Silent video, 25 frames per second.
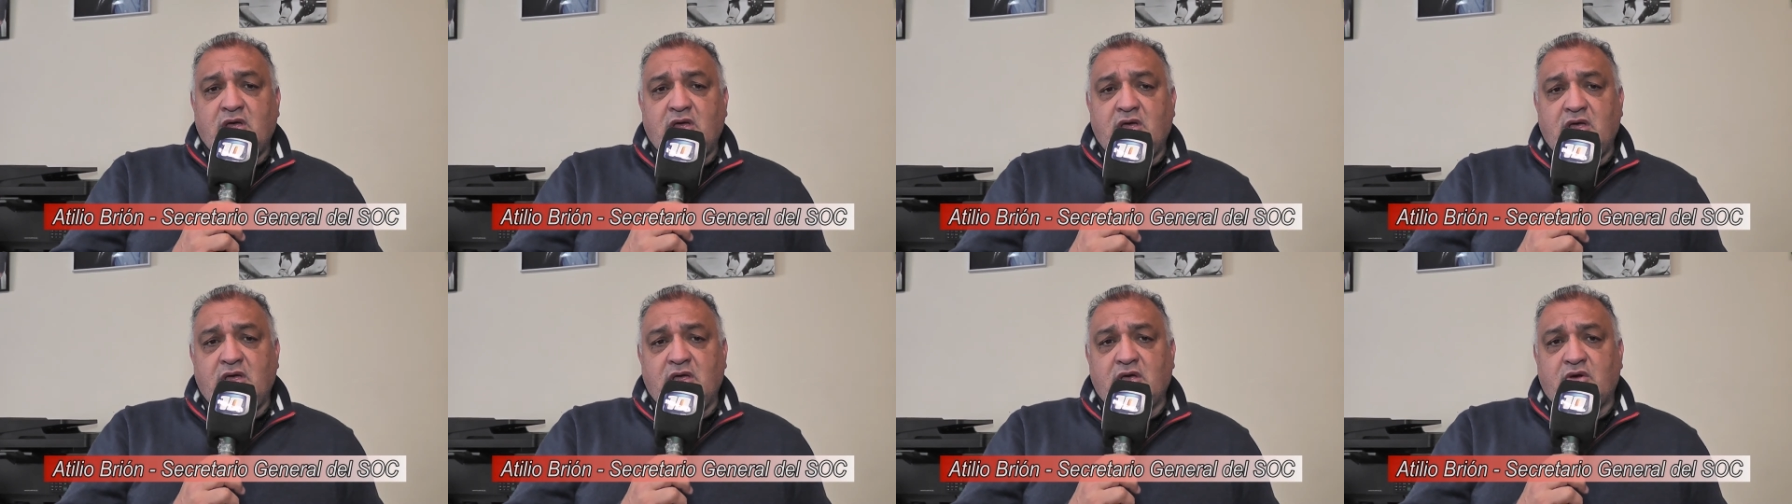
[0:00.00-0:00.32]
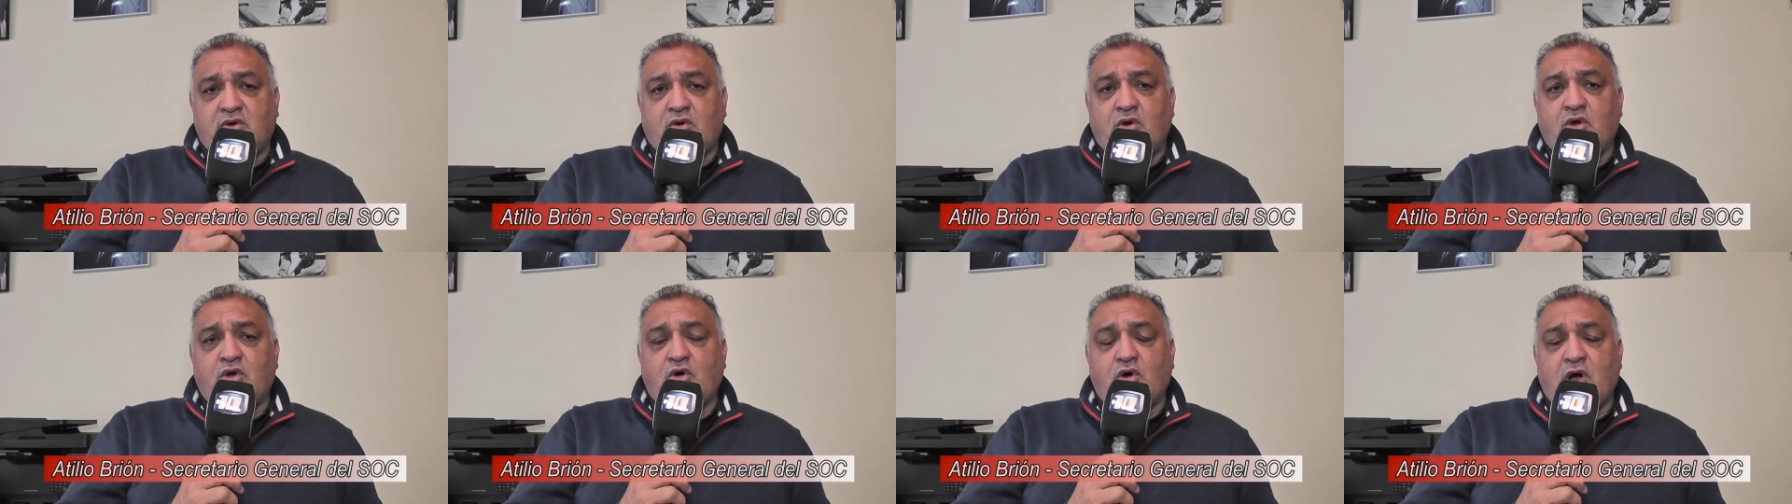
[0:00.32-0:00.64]

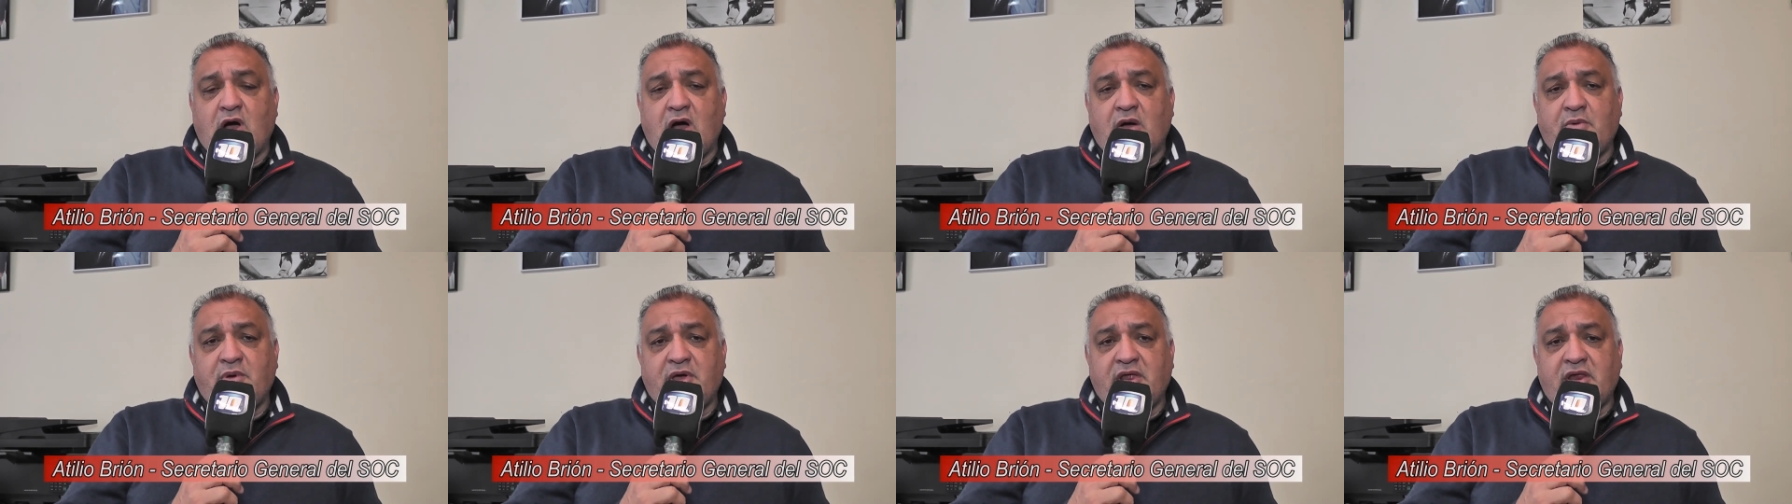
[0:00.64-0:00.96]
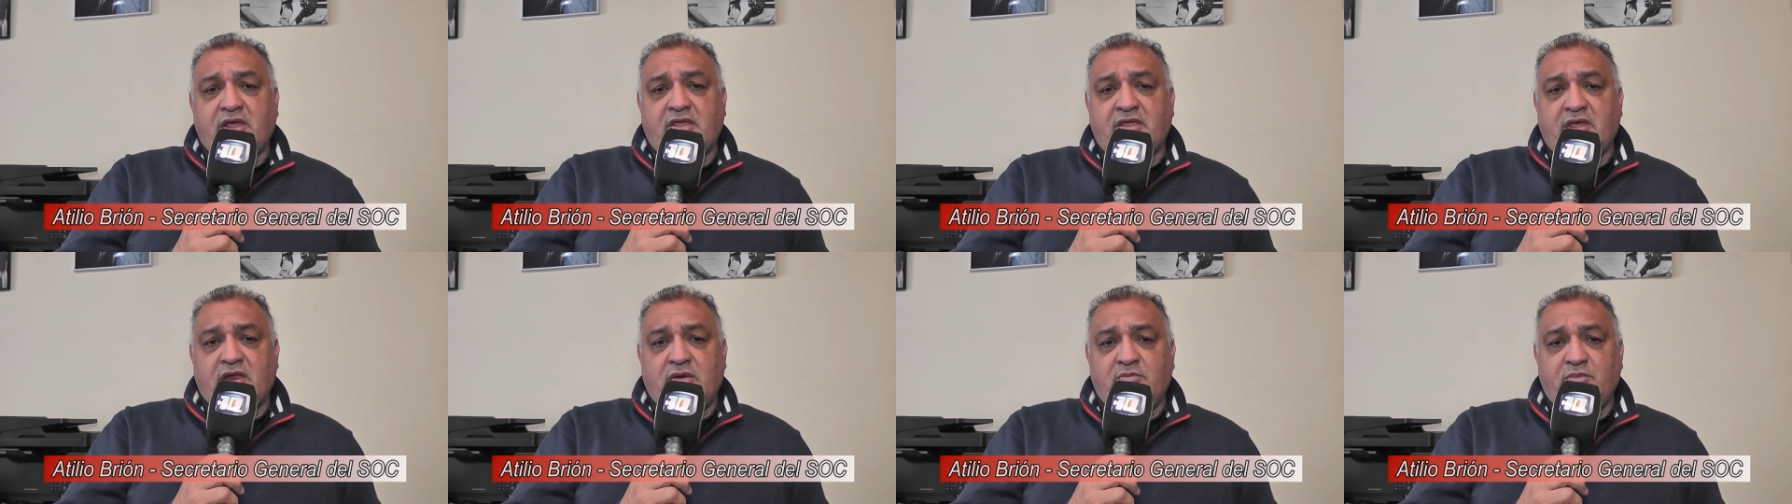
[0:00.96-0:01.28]
eh, con los
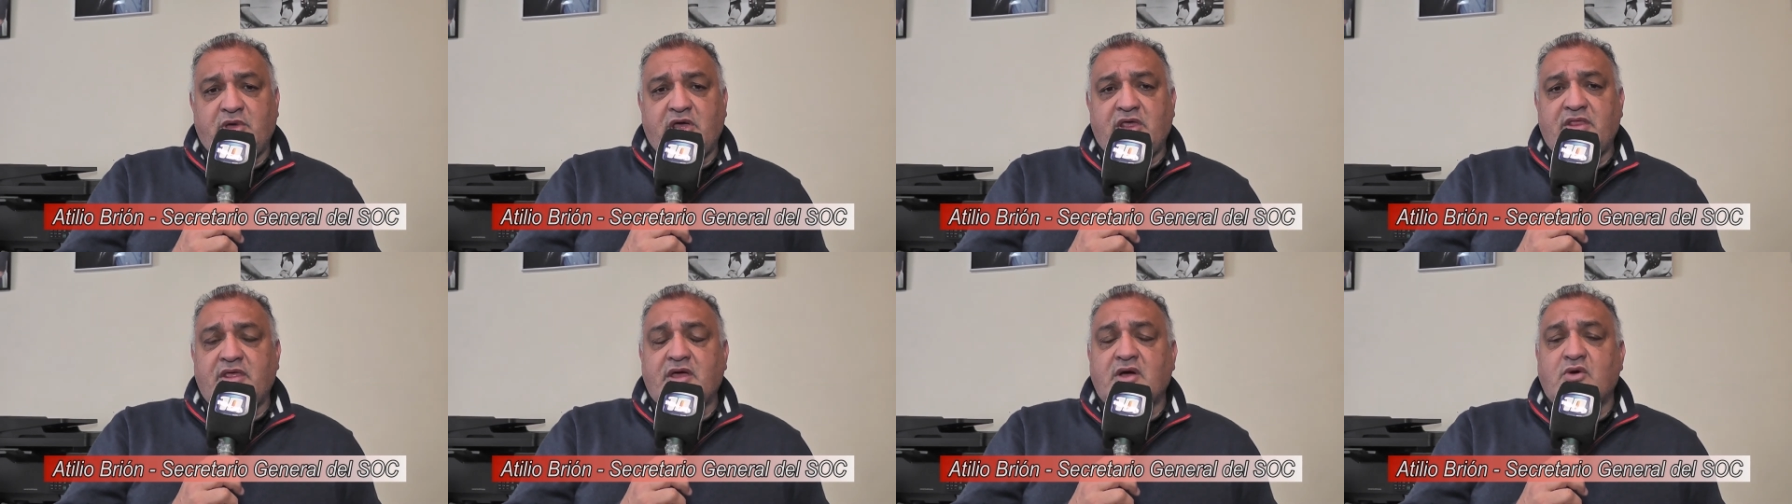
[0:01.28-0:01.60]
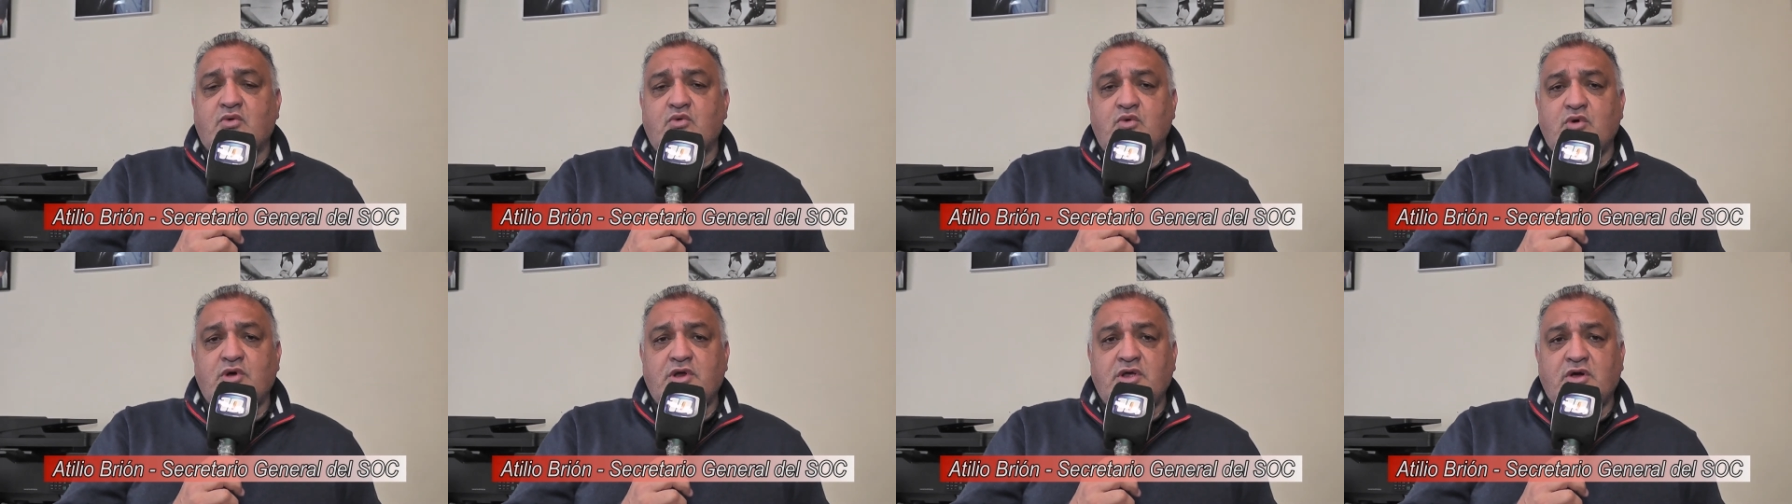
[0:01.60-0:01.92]
haberes del mes de
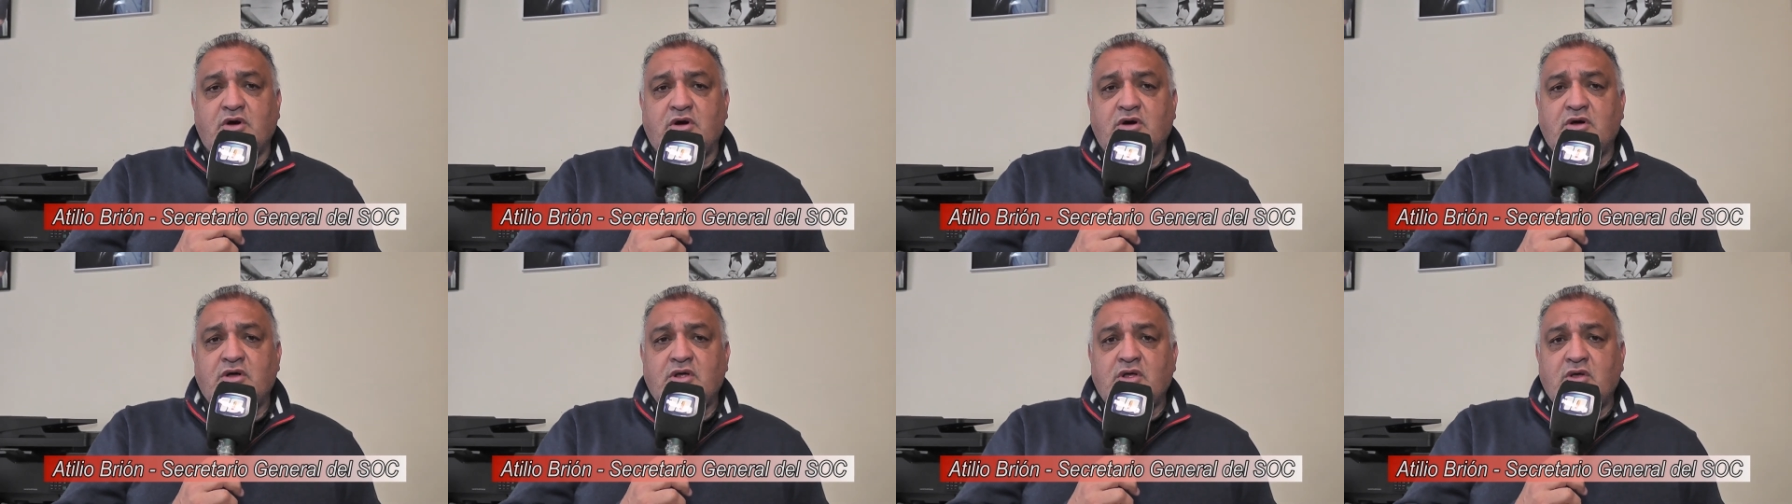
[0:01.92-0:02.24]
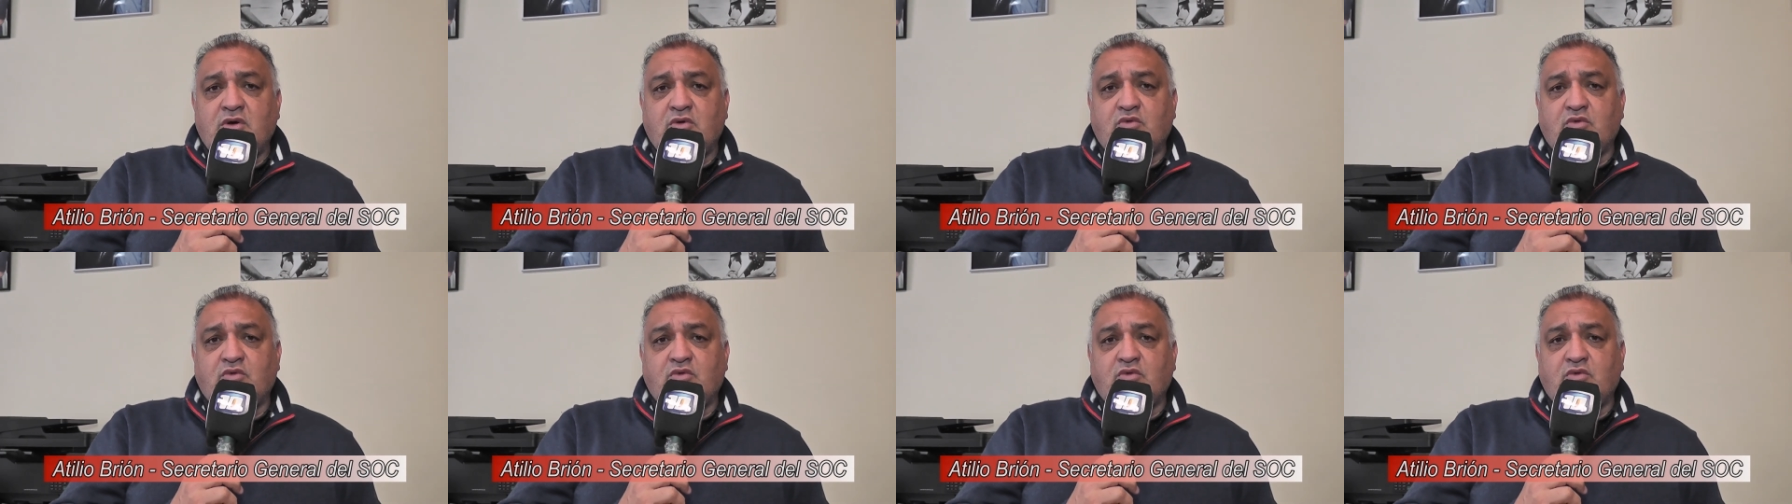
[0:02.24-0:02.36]
julio